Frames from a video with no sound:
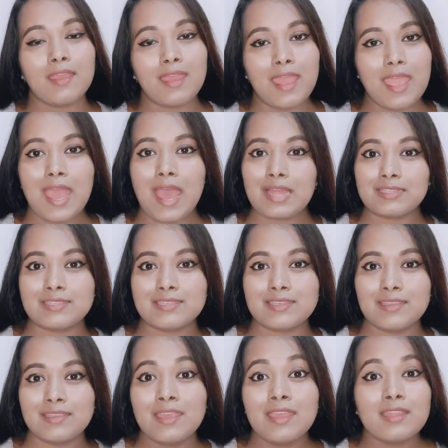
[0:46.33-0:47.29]
হ্যাঁ
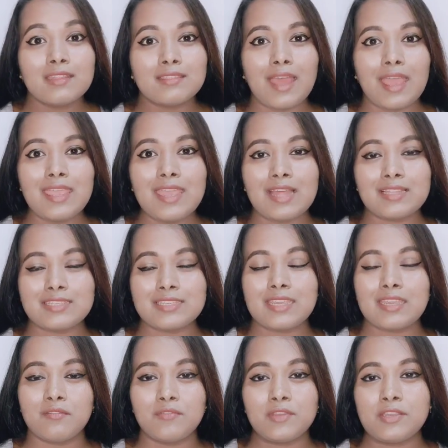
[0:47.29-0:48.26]
আছে তাই
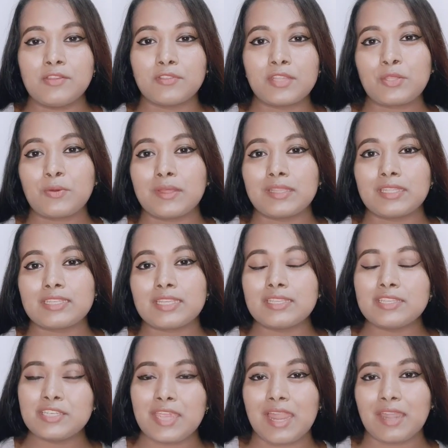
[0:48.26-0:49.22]
আজকের এই ভিডিওতে তোমাদের
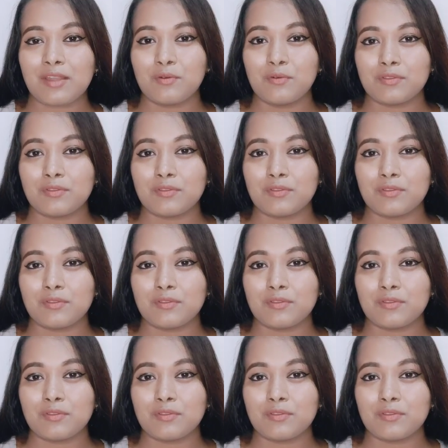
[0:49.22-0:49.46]
সাথে শেয়ার